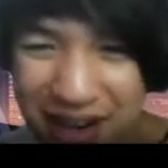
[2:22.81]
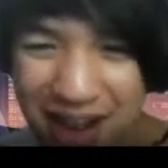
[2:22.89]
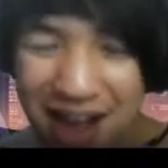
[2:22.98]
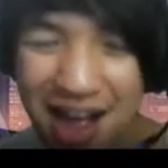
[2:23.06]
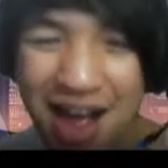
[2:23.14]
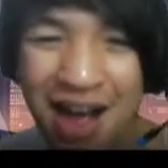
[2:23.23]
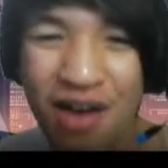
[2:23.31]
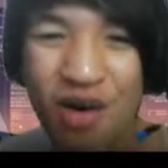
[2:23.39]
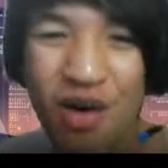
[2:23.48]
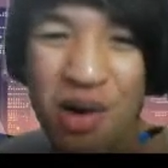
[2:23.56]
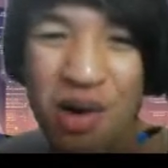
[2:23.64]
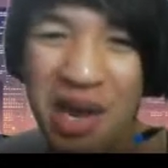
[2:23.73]
5
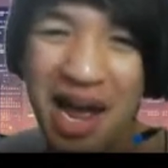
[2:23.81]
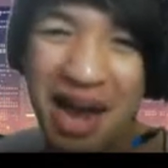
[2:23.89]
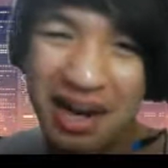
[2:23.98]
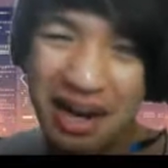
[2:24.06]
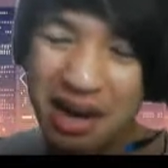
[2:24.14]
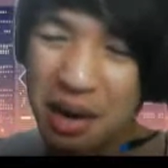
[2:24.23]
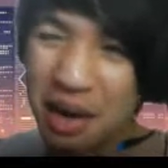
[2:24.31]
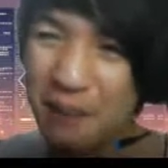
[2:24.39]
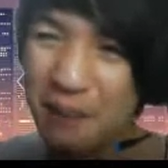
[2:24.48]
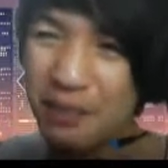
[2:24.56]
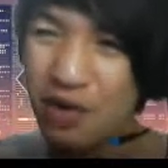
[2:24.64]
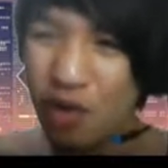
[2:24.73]
ข้อแรกนะครับ
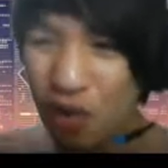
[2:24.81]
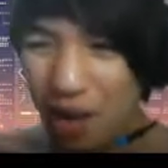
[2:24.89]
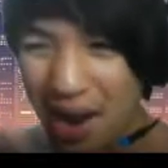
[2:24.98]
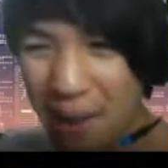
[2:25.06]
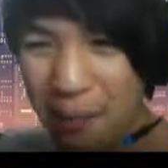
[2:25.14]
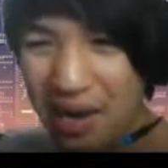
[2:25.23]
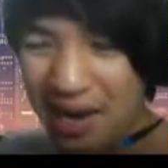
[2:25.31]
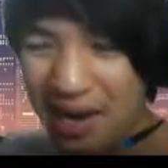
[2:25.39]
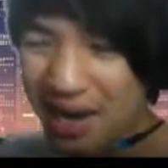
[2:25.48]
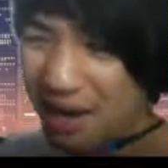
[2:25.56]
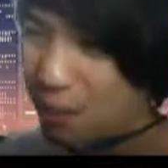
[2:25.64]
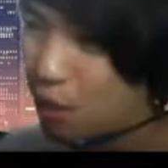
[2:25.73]
go have play
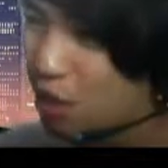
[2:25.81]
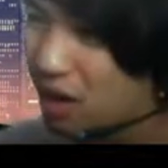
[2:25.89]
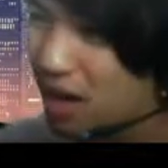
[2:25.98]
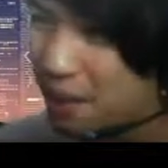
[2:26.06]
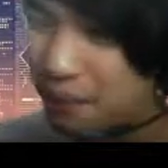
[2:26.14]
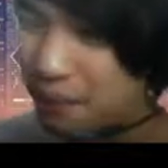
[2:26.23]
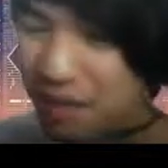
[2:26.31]
บวกกับ